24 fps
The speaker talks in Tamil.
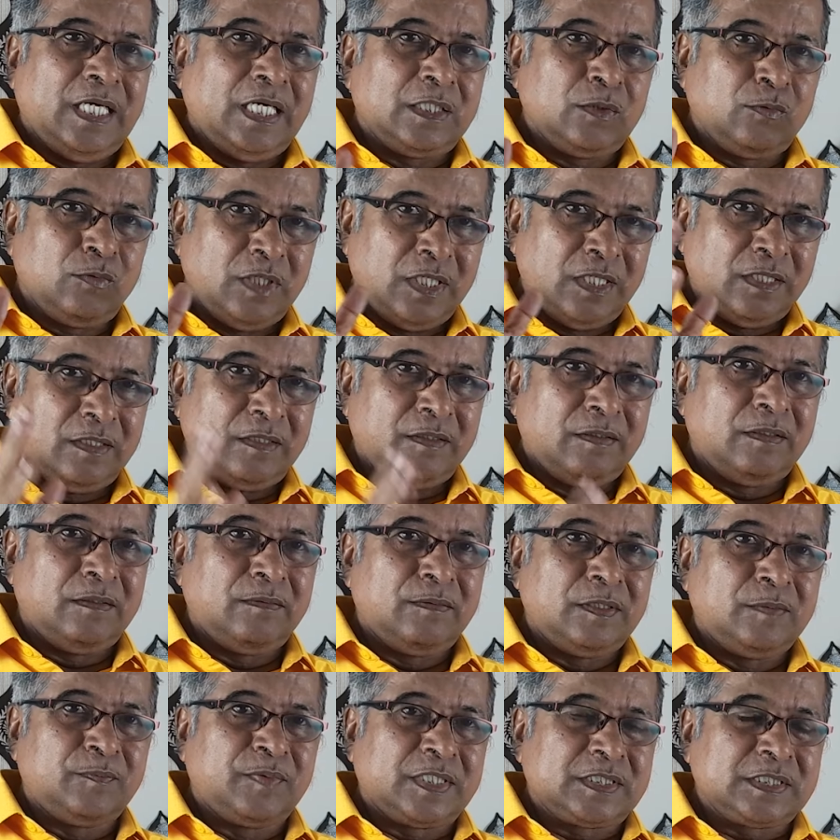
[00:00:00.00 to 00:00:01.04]
அதுக்குள்ளே
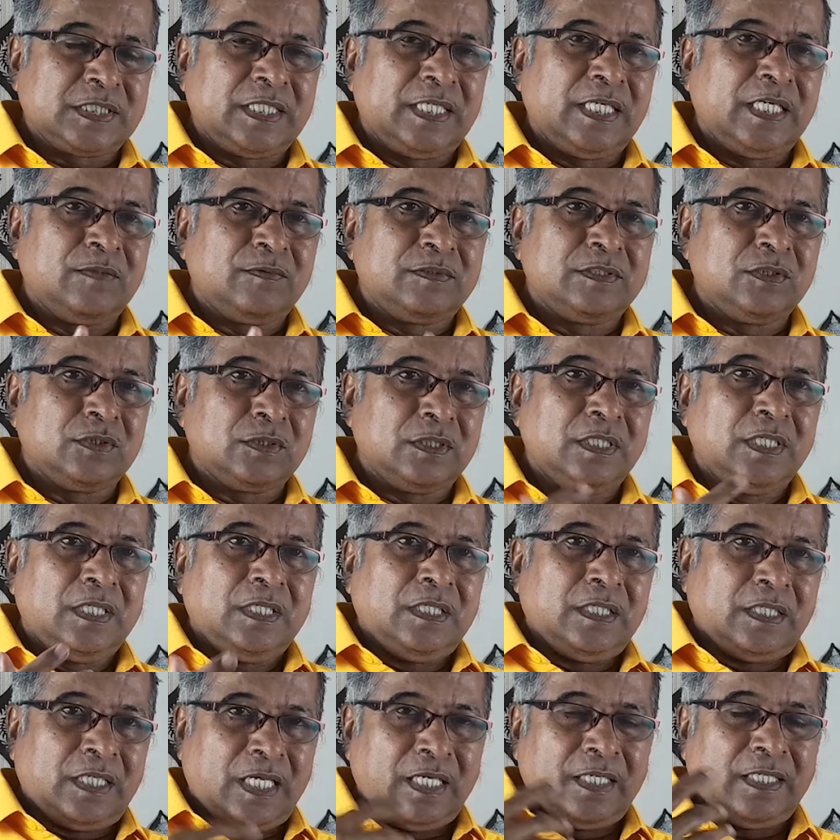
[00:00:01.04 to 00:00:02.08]
பிரச்சனைகளை வந்து
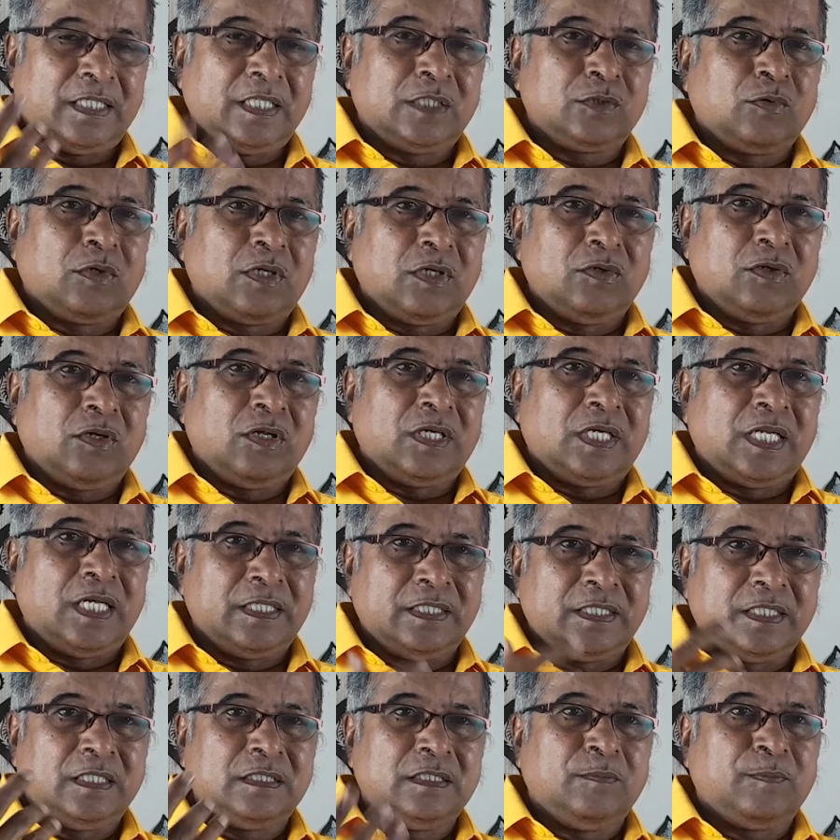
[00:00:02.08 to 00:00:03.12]
நாங்கள் தான் தொடங்கணும்
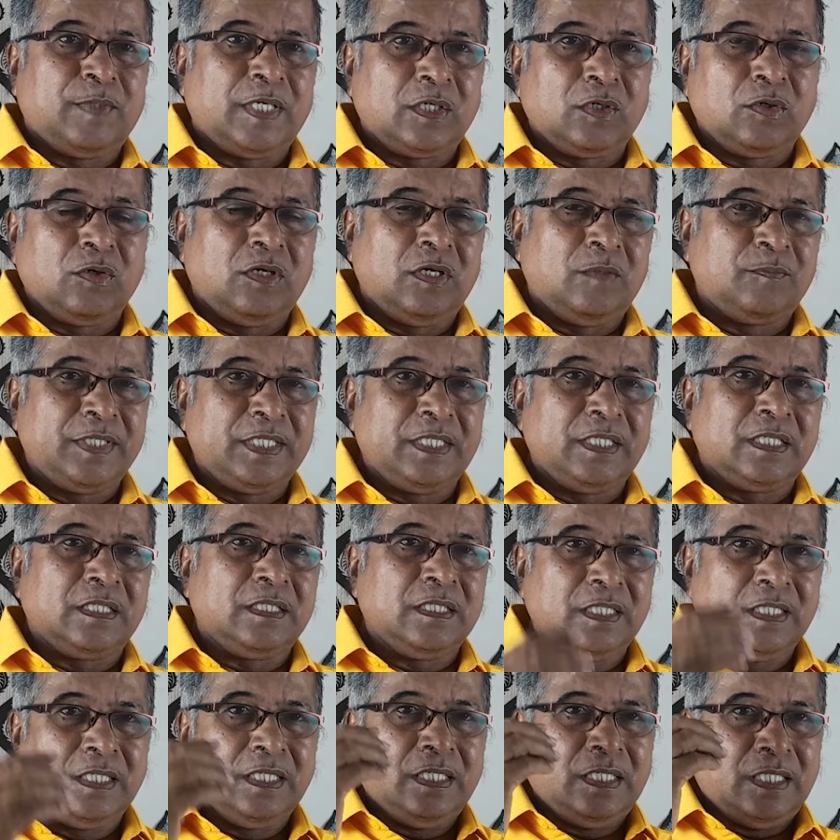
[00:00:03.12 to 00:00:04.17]
நாங்கள் தான் இதை பண்ணோம்
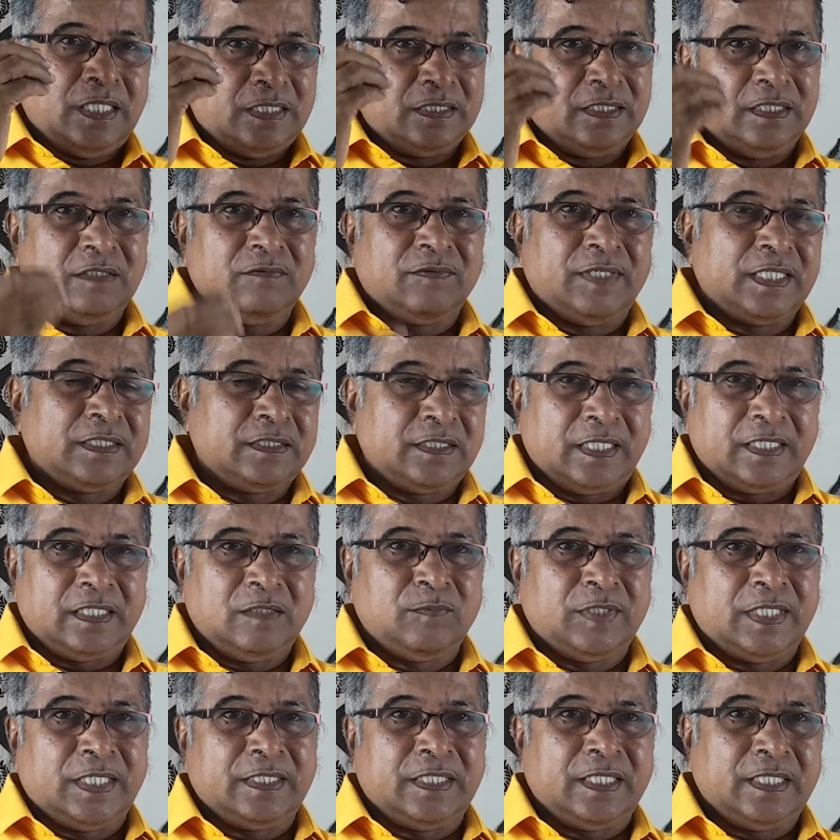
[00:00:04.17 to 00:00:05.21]
அப்படிங்கிறது அது எதுவும் வாய் திறக்க
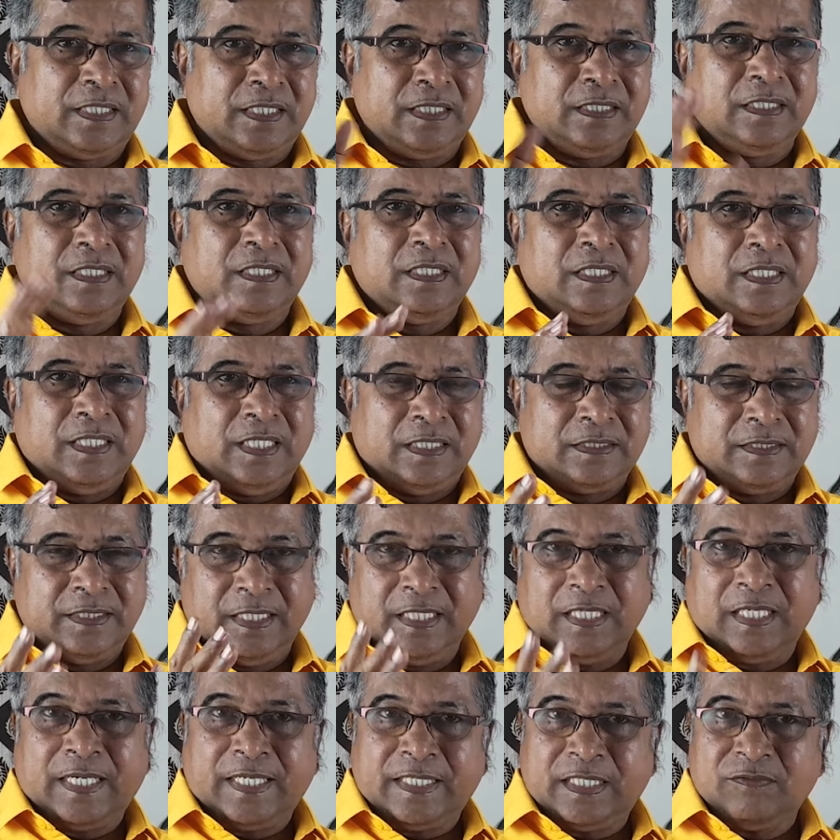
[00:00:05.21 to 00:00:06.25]
மாட்டேங்கிறாங்க அது
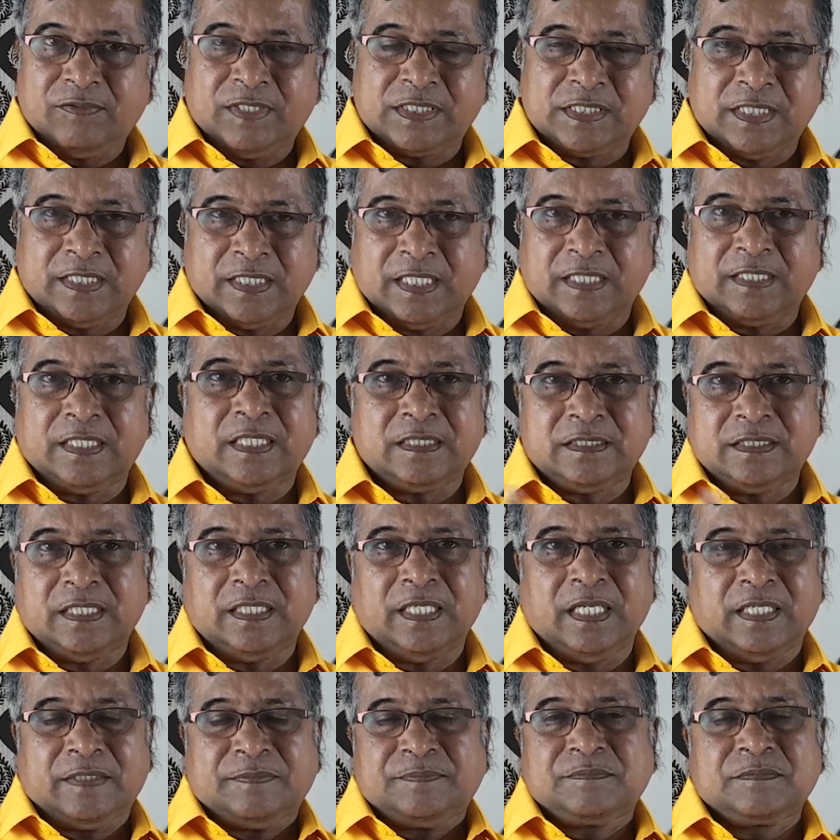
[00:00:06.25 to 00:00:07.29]
ஏன் அடக்கி வாசிக்கிறாங்கன்னு
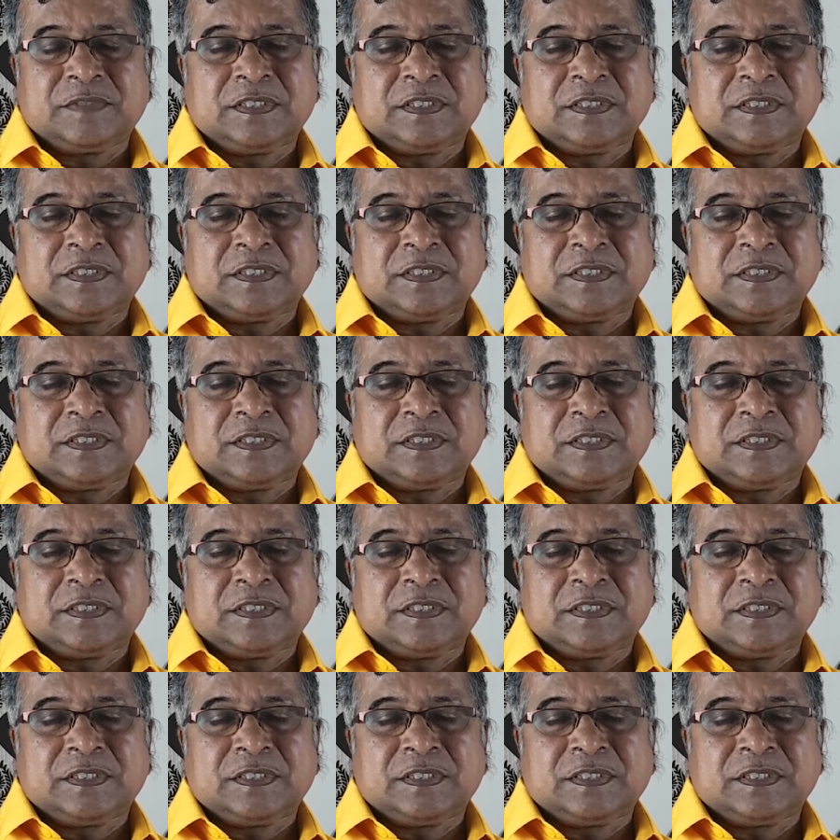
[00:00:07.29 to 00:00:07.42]
தெரியல